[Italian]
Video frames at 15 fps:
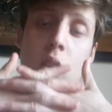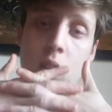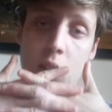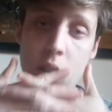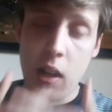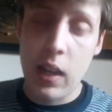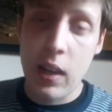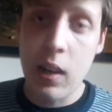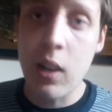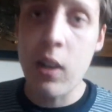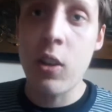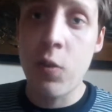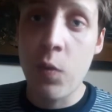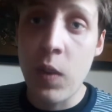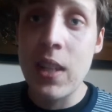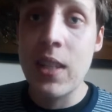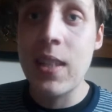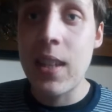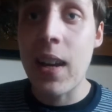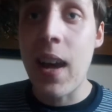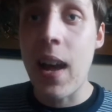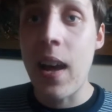in
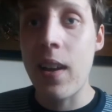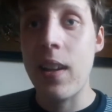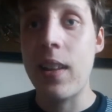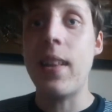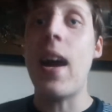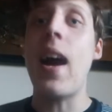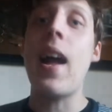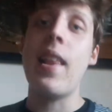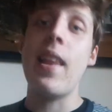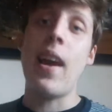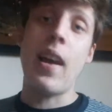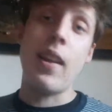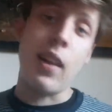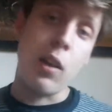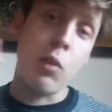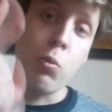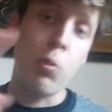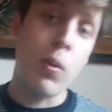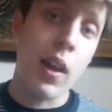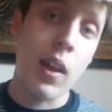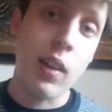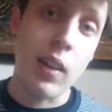Svizzera Italia nelle
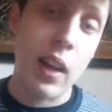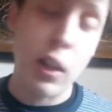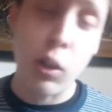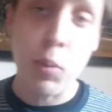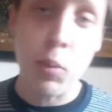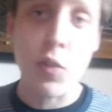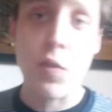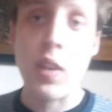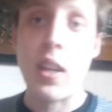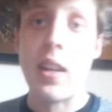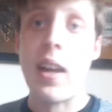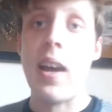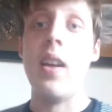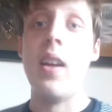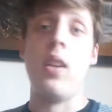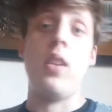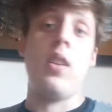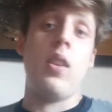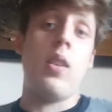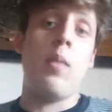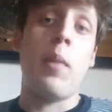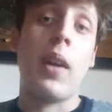due, nella doppia sfida
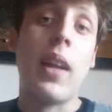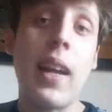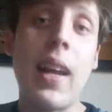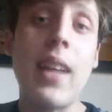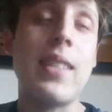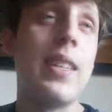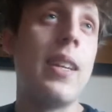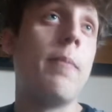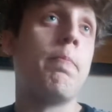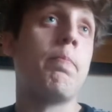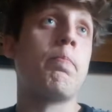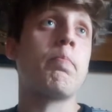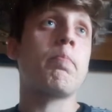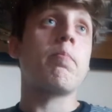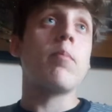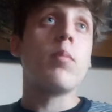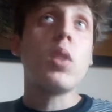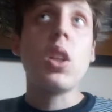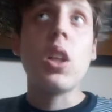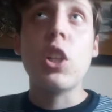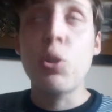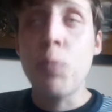perché ragazzi
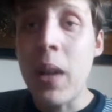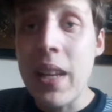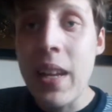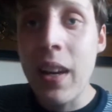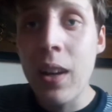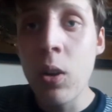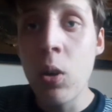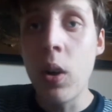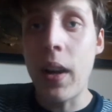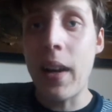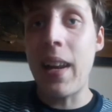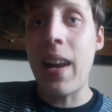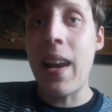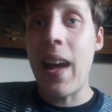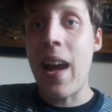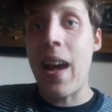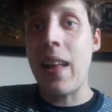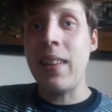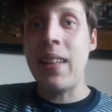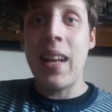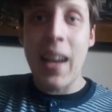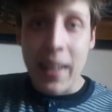sbaglia il rigore nella,
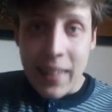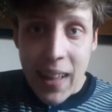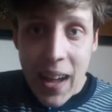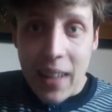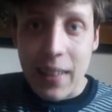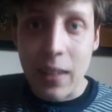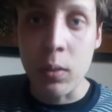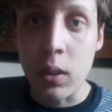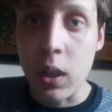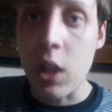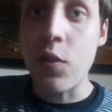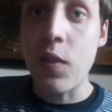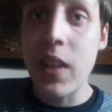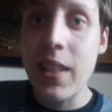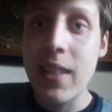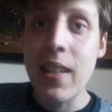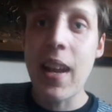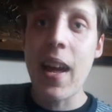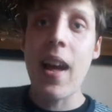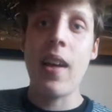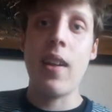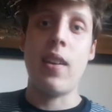nell'andata contro la
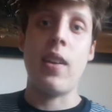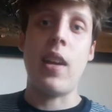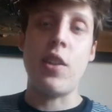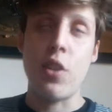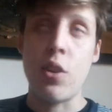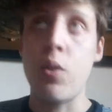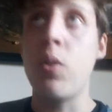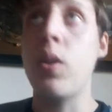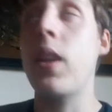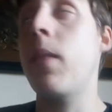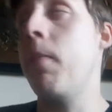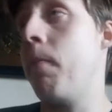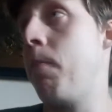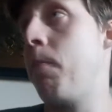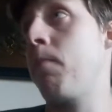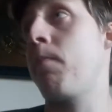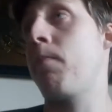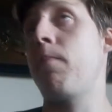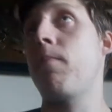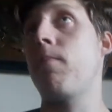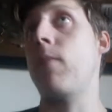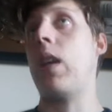Svizzera ai gironi
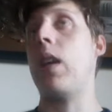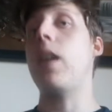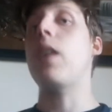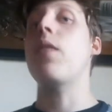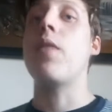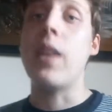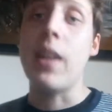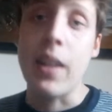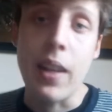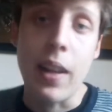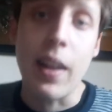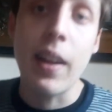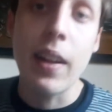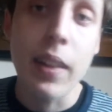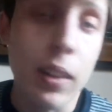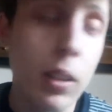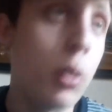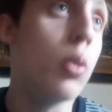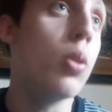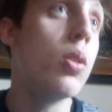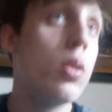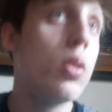e fin lì oh.
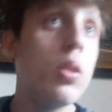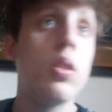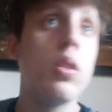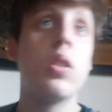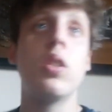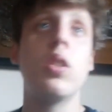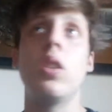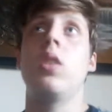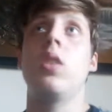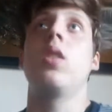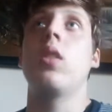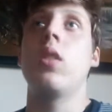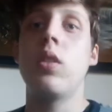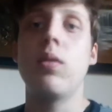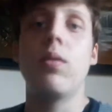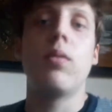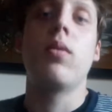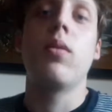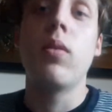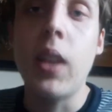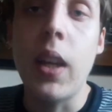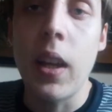
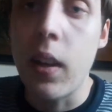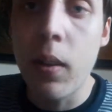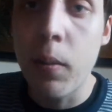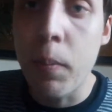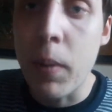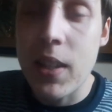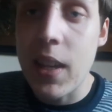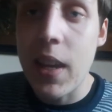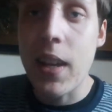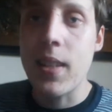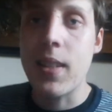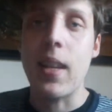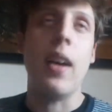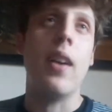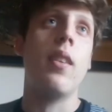di pazienza